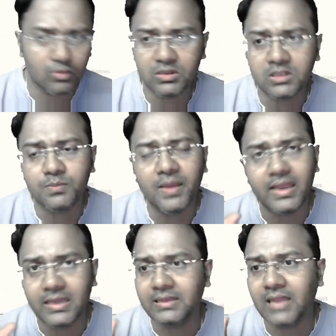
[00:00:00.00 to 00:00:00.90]
इसमें
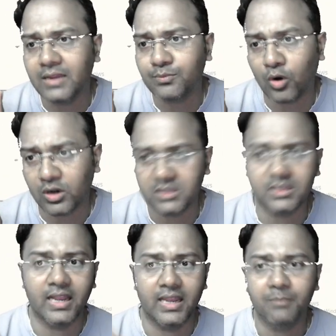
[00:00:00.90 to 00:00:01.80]
इतना इंपॉर्टेंस
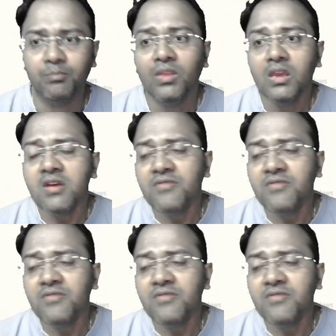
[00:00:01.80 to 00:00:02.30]
है नहीं